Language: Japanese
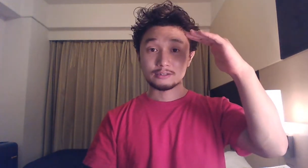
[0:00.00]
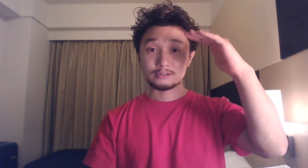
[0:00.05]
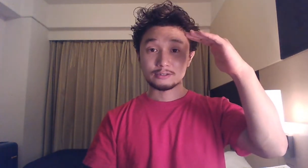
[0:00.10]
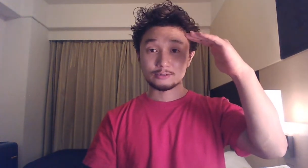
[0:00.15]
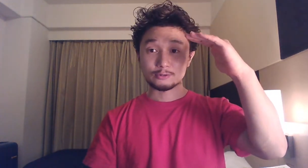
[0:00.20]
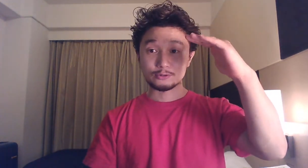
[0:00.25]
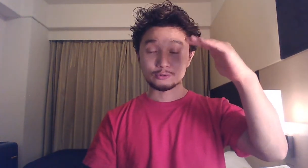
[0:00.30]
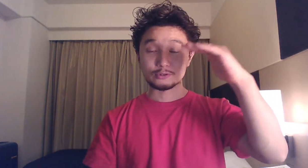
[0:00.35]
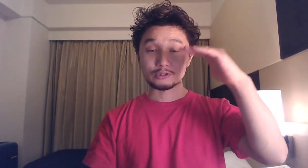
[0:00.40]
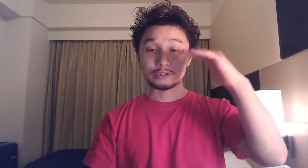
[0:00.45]

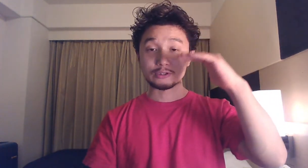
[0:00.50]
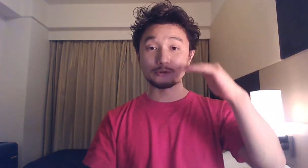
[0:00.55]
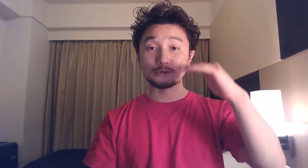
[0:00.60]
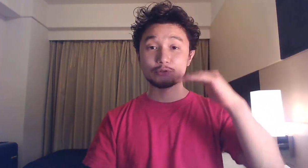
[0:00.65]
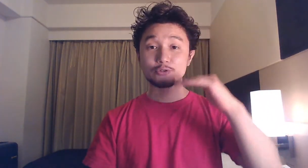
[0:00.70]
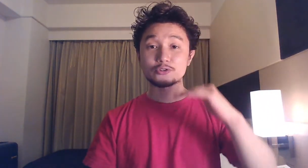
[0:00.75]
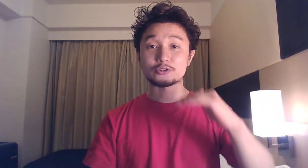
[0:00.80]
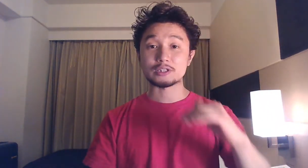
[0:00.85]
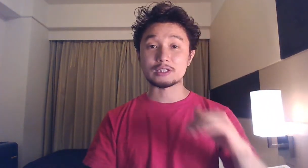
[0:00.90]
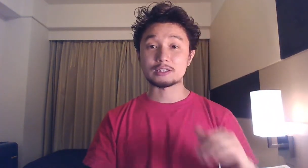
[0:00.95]
そういう空
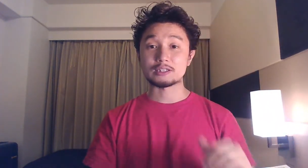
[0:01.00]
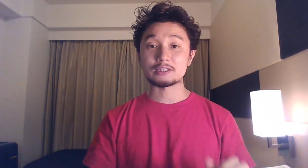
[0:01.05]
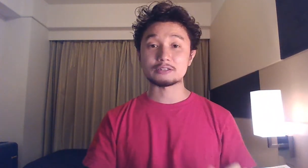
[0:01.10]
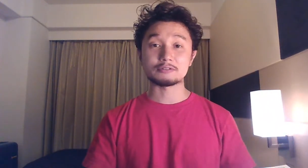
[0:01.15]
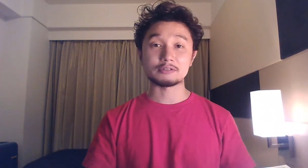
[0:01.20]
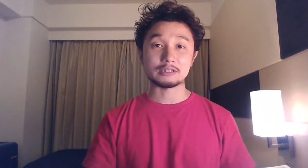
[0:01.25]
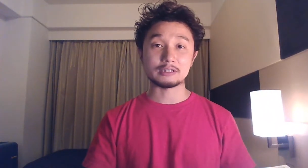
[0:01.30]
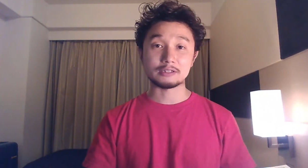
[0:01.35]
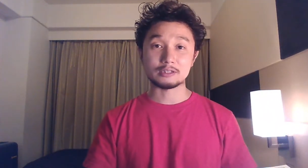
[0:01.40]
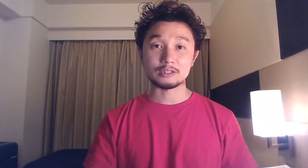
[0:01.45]
腹感な
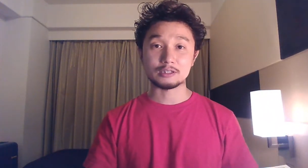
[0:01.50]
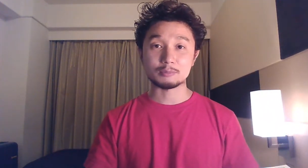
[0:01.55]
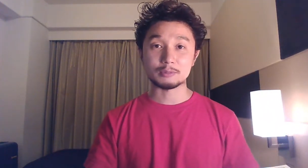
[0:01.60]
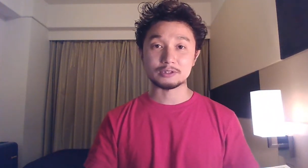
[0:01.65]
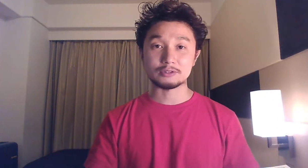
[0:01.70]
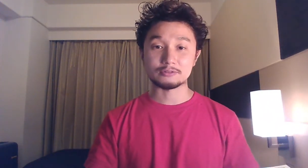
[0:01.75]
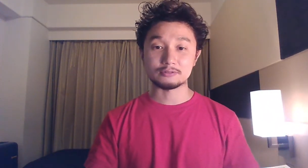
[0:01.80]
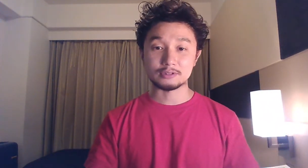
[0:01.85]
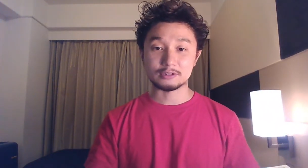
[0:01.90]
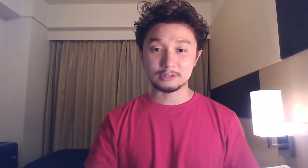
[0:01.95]
くなってきま
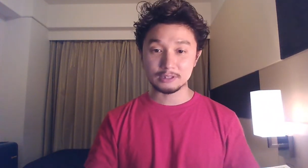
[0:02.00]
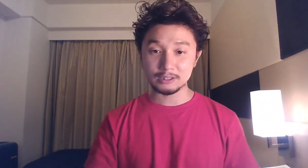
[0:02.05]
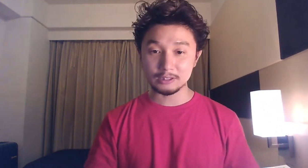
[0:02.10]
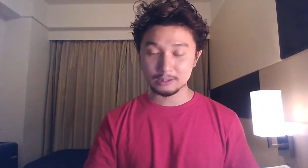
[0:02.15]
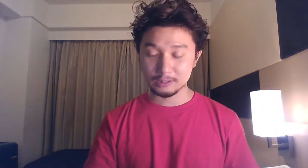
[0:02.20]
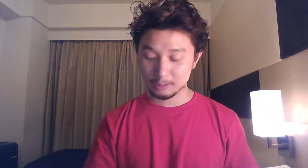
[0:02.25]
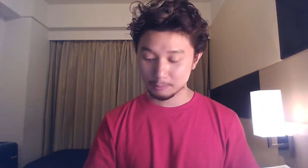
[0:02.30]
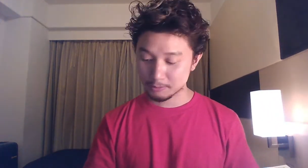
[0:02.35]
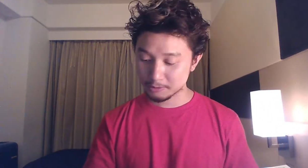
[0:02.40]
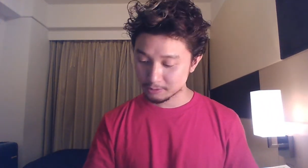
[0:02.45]
すんで、ぜひ
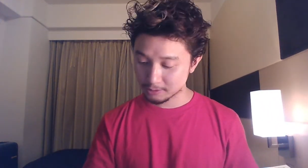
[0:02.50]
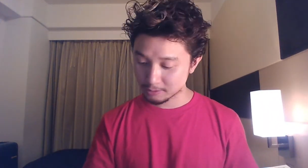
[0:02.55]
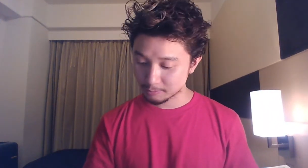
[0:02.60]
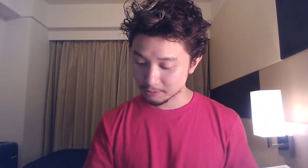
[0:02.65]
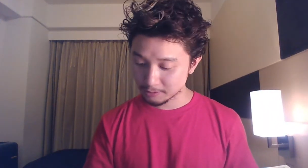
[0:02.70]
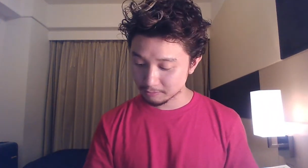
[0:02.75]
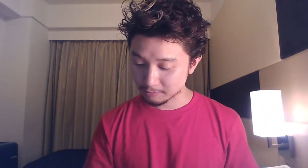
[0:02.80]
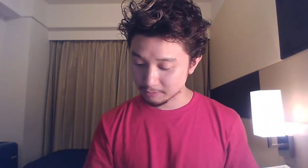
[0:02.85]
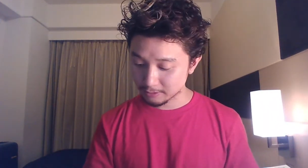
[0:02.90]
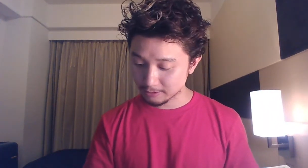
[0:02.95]
試してみ
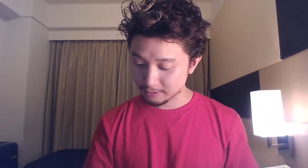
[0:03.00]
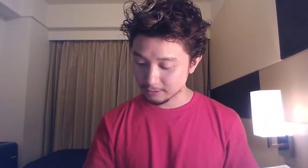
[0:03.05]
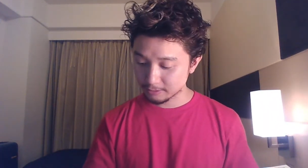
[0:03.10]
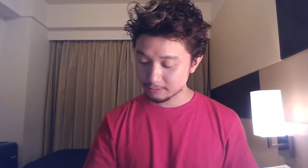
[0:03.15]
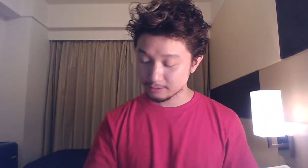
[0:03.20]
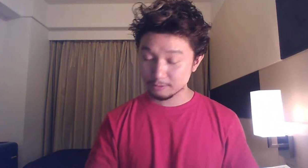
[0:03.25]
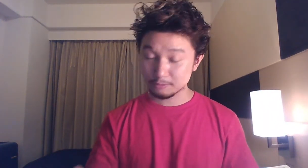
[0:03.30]
てください。